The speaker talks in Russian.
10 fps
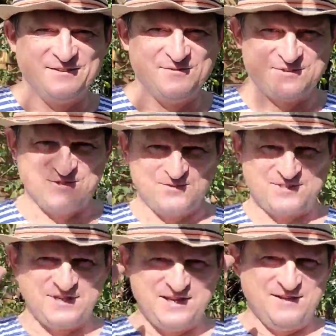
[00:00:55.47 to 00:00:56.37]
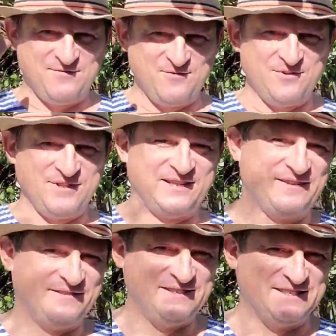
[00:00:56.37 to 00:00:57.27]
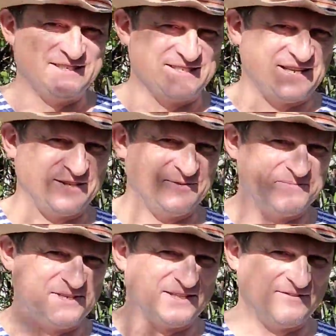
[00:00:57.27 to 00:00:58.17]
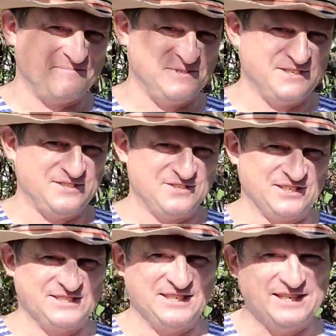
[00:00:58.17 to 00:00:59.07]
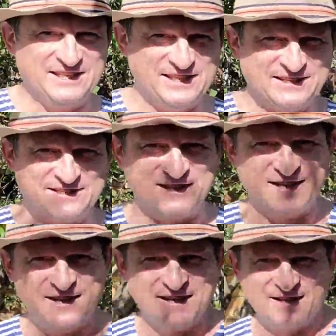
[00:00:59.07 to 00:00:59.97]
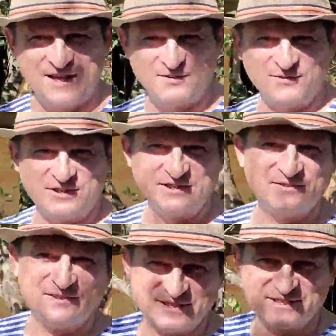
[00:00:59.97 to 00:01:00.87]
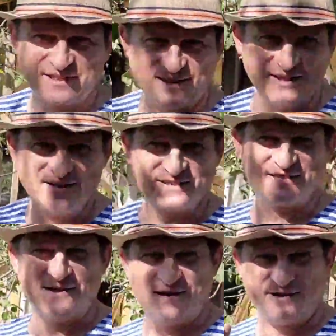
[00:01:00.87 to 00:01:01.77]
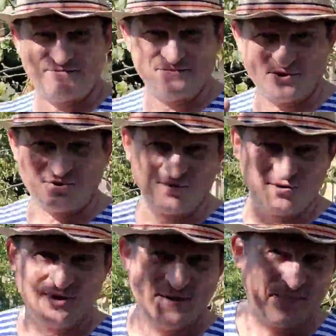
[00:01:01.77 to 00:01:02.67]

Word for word: его сноса. И вон она, видите, сзади у меня там в беседочке зеленеется. Я ее выкидывать не стал, зная, что